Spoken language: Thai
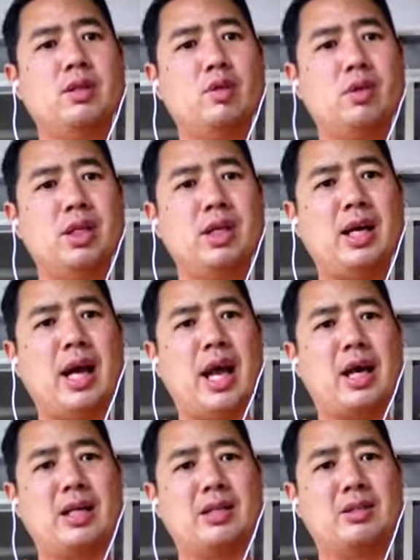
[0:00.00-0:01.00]
ตรงนี้ต่างหา
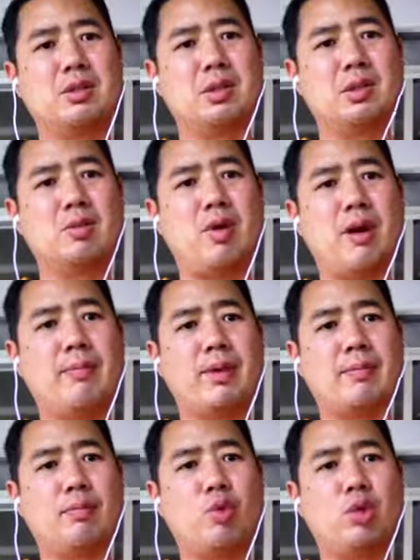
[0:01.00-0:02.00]
กคือคือความเป็
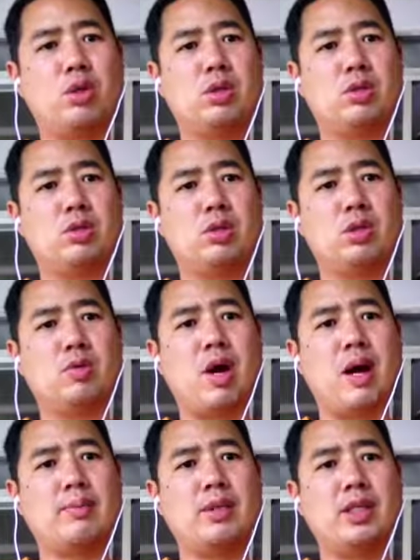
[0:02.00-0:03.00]
นพุทธคือค
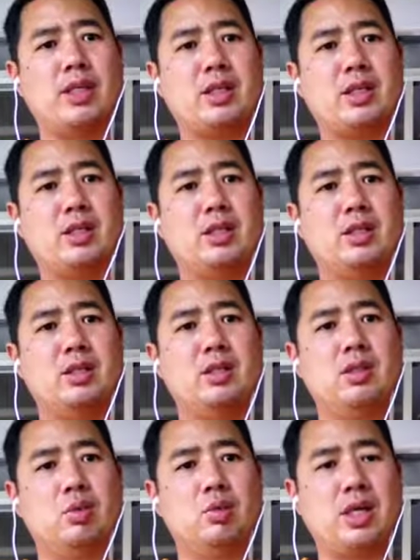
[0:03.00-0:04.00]
วามที่
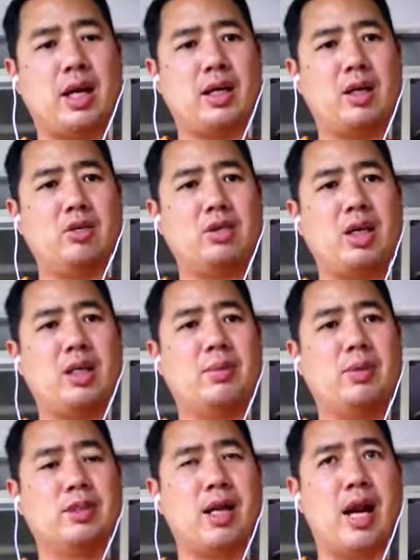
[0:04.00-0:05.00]
รู้จักเข้าใจธร
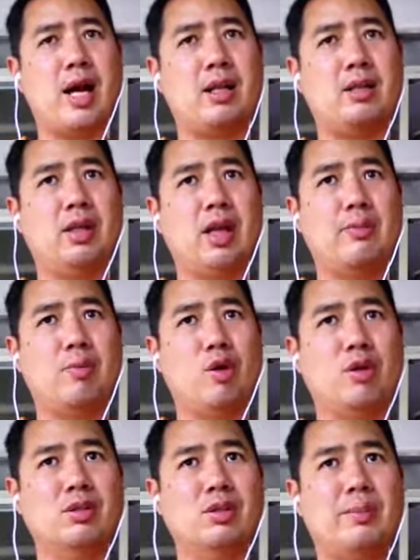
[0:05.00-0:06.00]
รมชาติเหตุผ
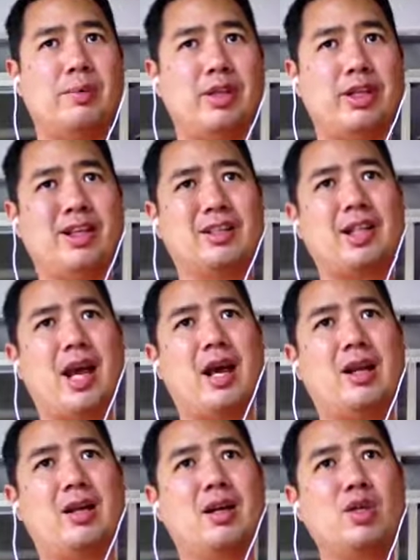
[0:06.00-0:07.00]
ลสรรพสิ่งต่าง
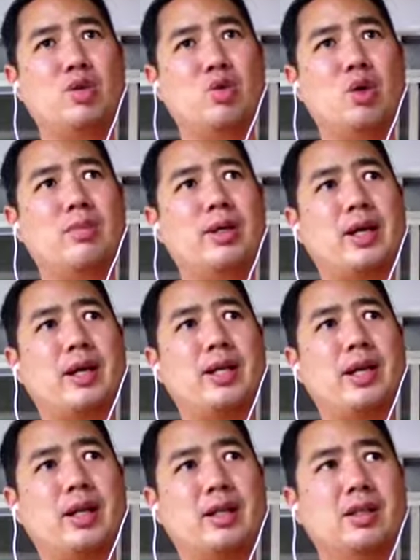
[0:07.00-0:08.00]
ๆ แล้วก็อยู่ร่วมกันได้
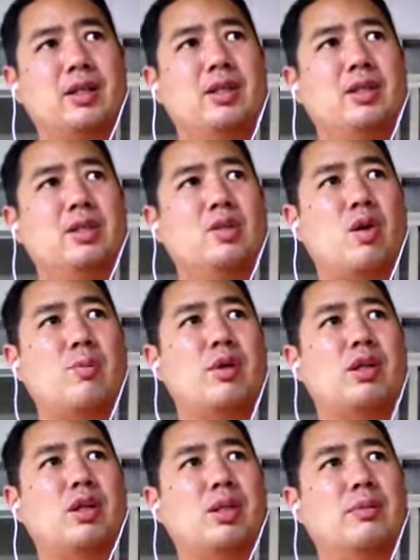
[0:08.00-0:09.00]
อย่างกลม
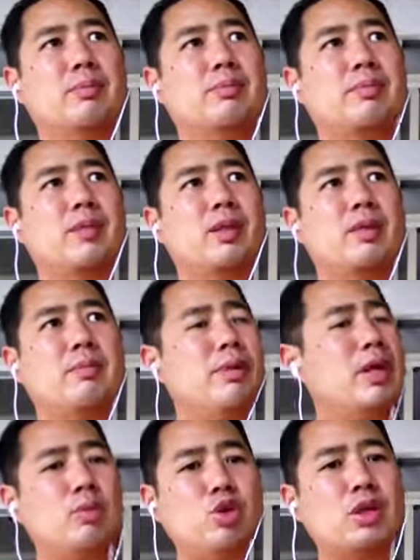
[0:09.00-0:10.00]
กลืน
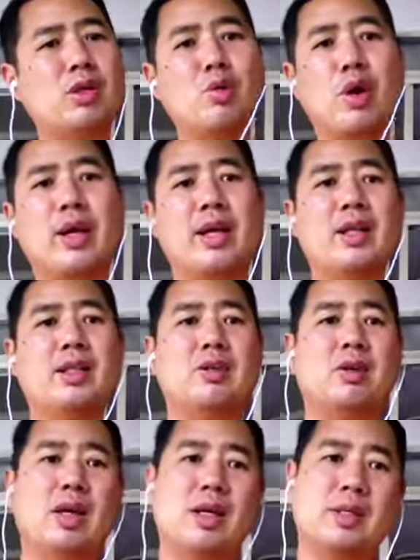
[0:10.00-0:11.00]
ไม่ได้พูดถึงรวยนะฮะแต่
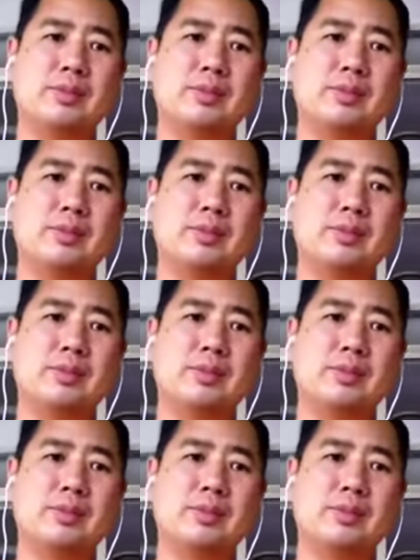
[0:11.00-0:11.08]
ว่า